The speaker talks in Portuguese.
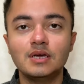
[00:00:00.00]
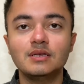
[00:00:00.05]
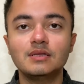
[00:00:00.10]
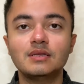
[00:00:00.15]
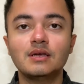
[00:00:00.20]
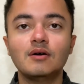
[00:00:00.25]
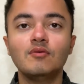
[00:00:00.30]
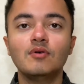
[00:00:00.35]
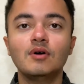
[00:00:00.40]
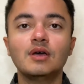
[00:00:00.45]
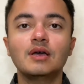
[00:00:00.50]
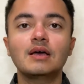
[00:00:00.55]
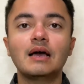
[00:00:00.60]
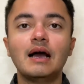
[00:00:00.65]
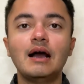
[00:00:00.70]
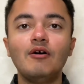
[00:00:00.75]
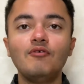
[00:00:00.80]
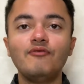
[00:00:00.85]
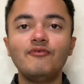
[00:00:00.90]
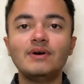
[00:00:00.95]
Então,
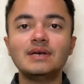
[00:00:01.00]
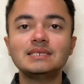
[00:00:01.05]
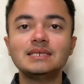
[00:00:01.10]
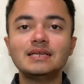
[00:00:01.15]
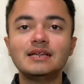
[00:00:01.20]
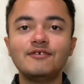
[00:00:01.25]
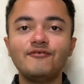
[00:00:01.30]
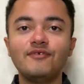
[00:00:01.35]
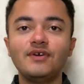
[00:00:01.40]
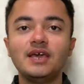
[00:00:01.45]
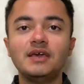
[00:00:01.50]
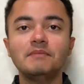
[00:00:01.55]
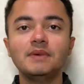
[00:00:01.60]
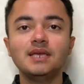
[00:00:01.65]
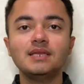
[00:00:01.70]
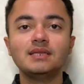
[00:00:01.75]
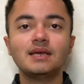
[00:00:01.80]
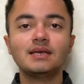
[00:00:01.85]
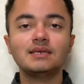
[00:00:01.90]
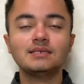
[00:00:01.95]
ao fazer a
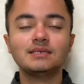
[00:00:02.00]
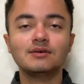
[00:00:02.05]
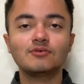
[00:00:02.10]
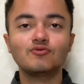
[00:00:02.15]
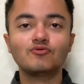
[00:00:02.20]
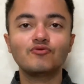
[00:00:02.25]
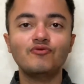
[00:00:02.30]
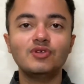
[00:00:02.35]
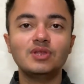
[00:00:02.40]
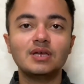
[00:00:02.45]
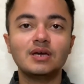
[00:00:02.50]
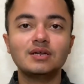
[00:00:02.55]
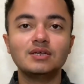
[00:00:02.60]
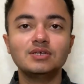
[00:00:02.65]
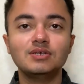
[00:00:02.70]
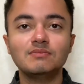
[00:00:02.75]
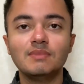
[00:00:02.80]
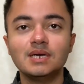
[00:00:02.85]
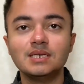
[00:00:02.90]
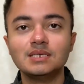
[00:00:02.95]
fermentação do vinagre
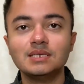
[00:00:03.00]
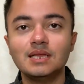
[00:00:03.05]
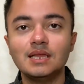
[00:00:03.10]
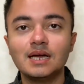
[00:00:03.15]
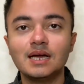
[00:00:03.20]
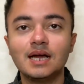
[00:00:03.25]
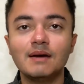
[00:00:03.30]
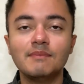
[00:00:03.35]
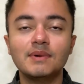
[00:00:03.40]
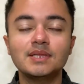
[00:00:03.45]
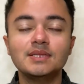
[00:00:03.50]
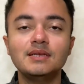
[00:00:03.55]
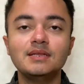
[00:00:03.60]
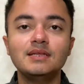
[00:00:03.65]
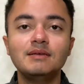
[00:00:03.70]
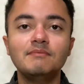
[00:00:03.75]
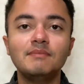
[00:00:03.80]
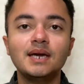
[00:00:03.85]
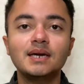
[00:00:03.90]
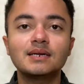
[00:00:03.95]
de maçã ele acaba ali
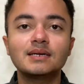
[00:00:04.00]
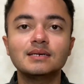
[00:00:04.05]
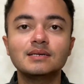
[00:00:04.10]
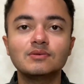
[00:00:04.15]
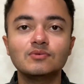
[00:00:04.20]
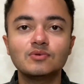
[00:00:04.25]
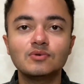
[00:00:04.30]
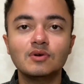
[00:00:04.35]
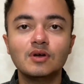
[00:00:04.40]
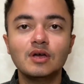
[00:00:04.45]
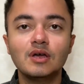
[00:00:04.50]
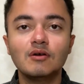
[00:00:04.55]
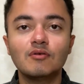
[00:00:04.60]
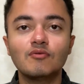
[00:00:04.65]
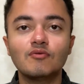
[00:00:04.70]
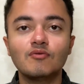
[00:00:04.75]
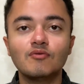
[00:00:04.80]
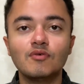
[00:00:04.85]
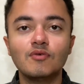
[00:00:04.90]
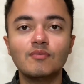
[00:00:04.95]
liberando
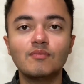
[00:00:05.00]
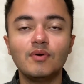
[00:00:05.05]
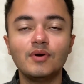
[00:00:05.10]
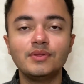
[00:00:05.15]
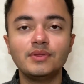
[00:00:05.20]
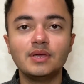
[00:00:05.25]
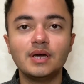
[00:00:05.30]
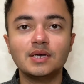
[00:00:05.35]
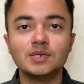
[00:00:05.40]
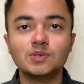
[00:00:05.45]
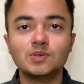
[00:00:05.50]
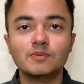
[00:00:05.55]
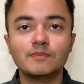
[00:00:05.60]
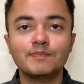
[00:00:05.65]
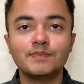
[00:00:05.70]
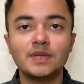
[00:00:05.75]
um potássio.